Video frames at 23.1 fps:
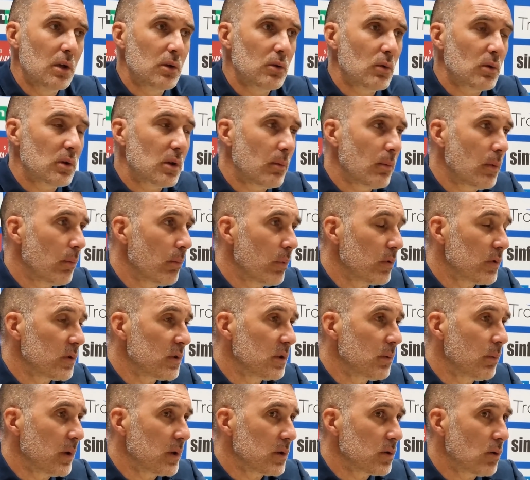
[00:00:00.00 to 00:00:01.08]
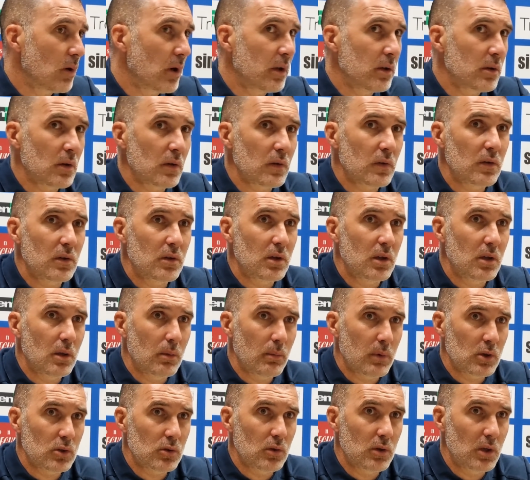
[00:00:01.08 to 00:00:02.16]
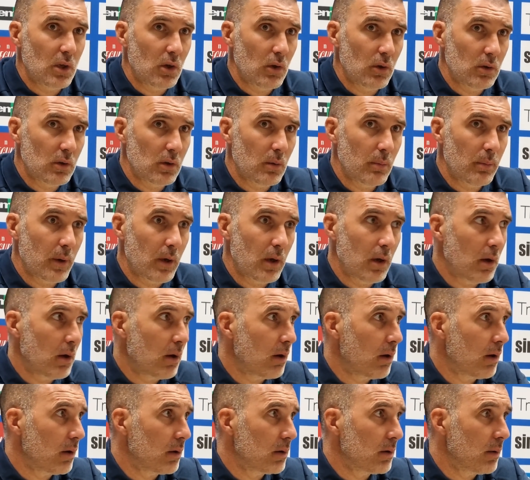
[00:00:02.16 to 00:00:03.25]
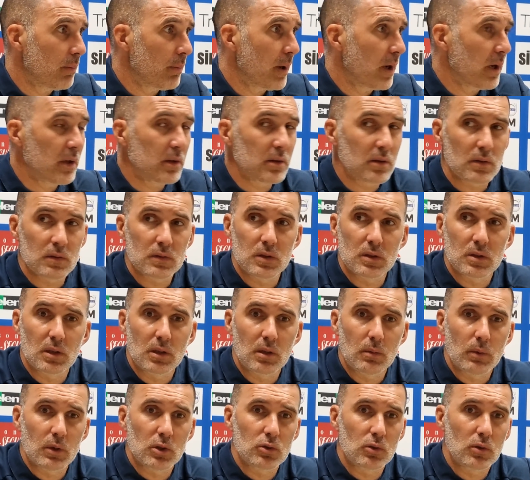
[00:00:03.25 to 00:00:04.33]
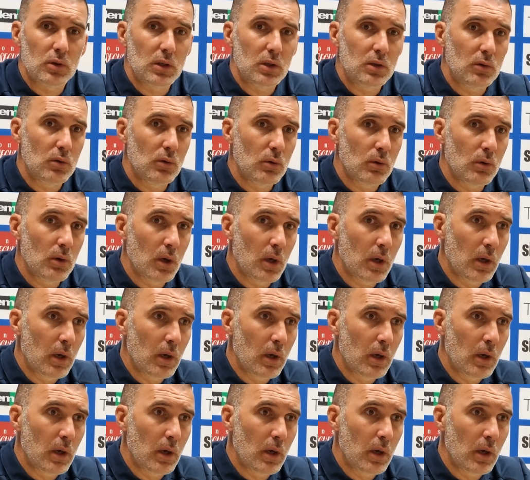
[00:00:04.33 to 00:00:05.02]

notamment pour si, parce que l'intensité des matchs de Ligue 1 n'est pas, l'intensité des matchs de Ligue 2.